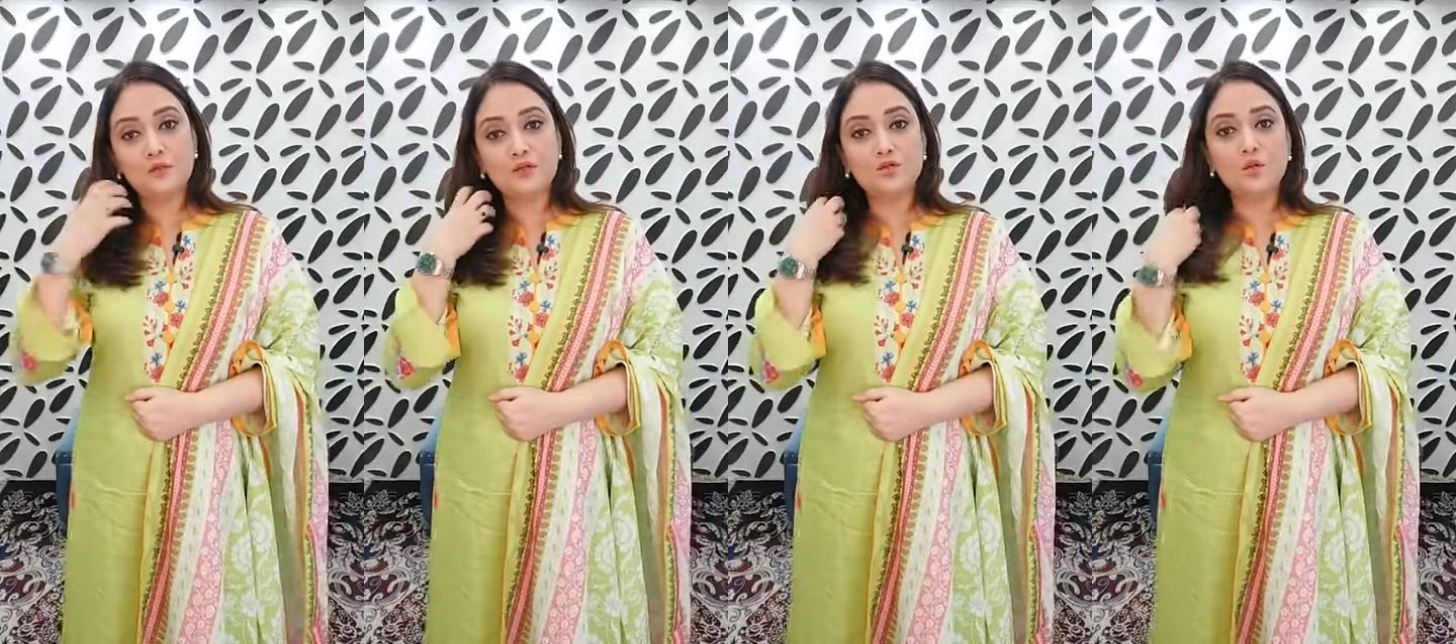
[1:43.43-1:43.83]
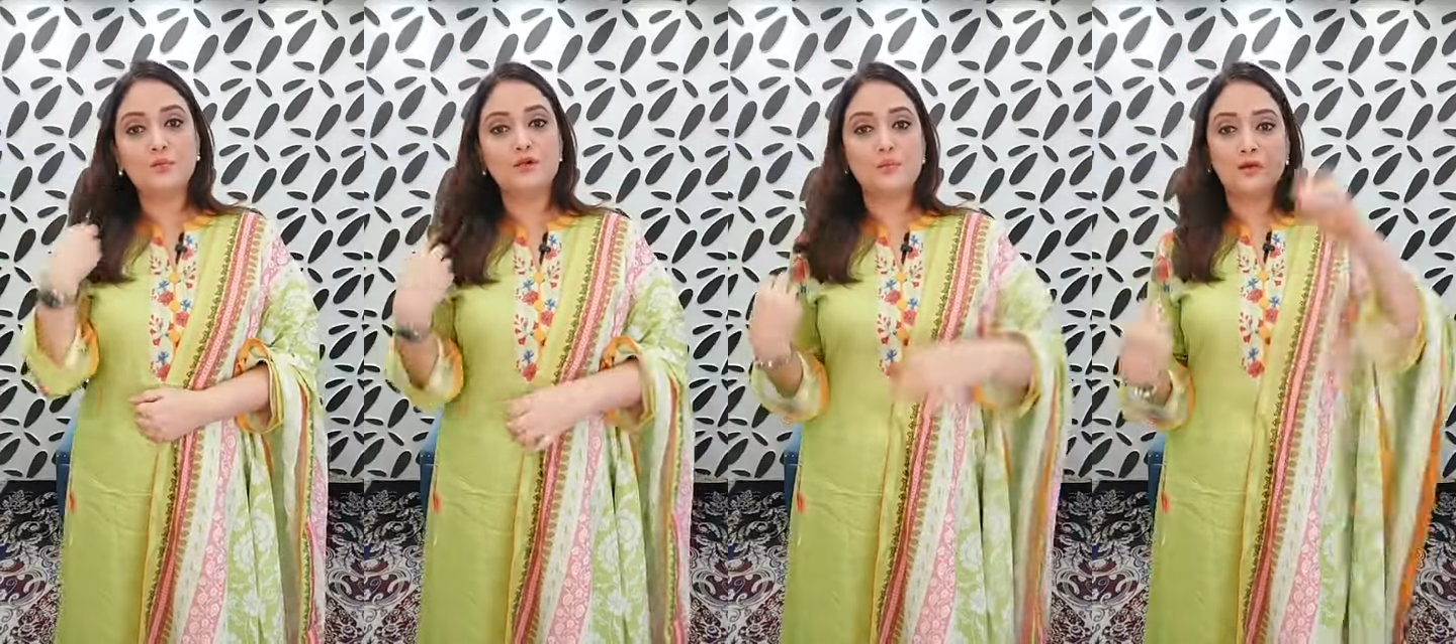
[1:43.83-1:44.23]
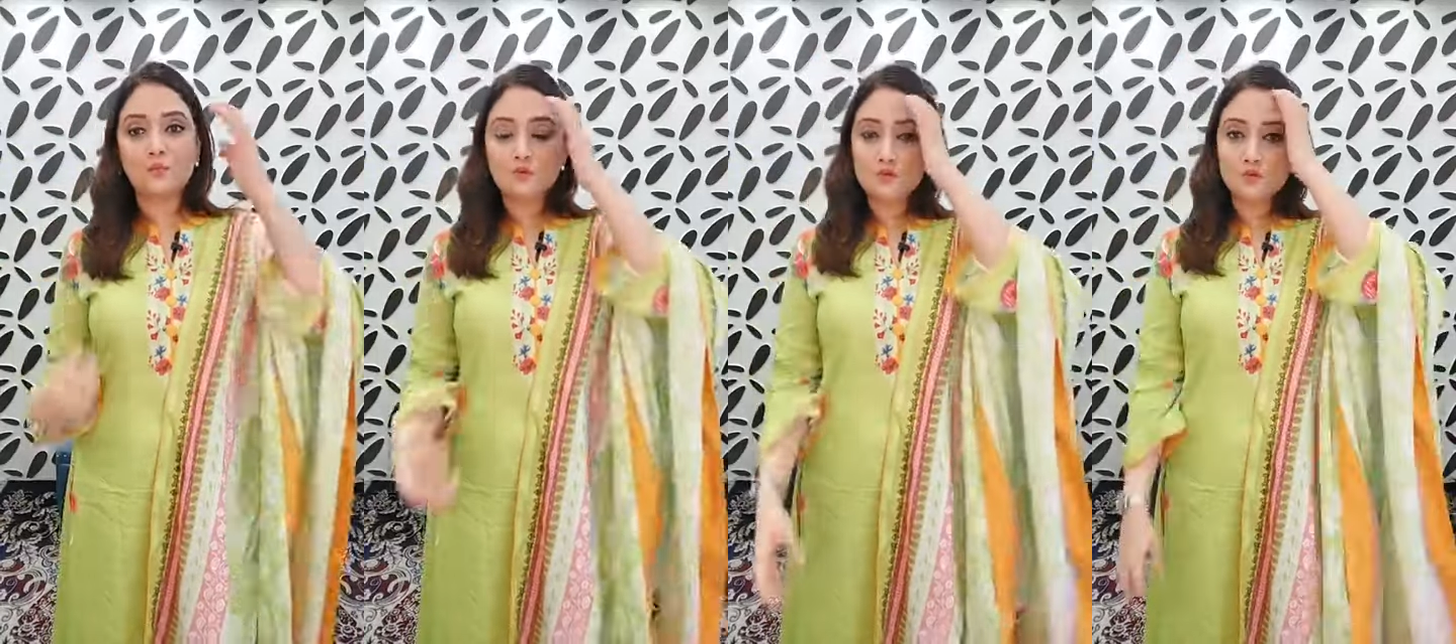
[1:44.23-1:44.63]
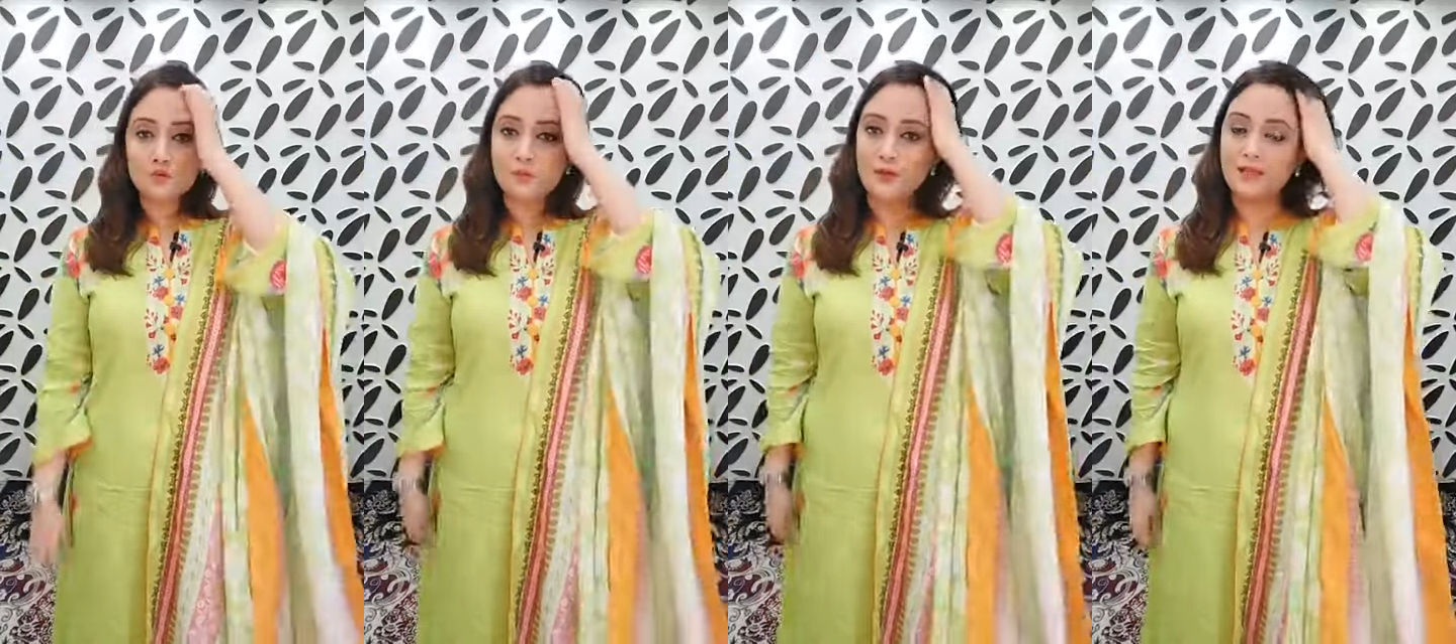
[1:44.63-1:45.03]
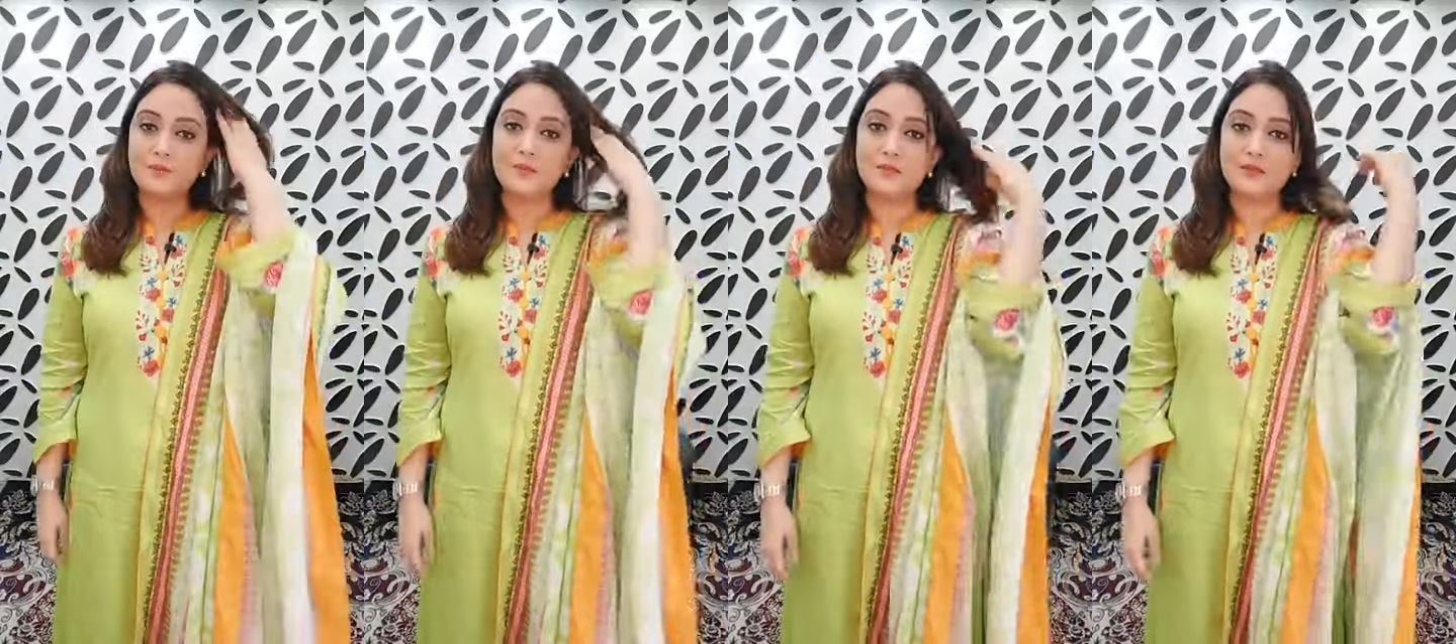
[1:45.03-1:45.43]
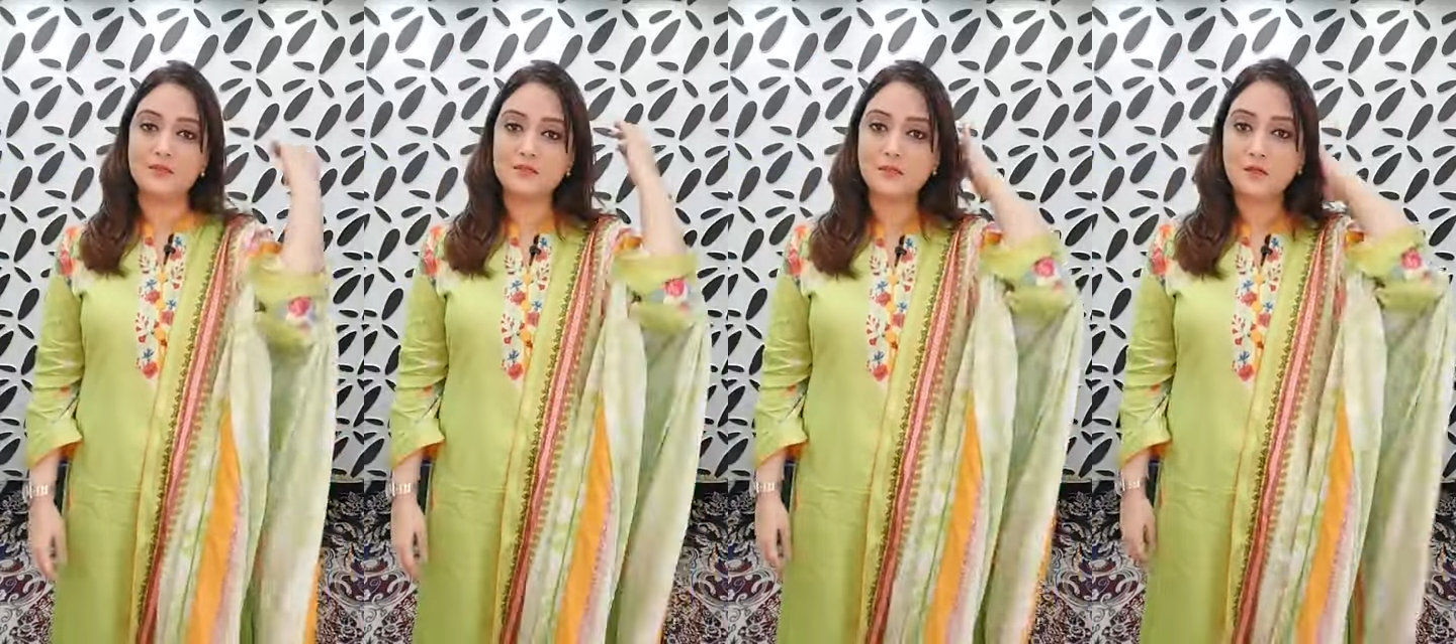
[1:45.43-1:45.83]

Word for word: ওটা ছবিটা আমি আর পোস্ট করতে পারলাম না বিকজ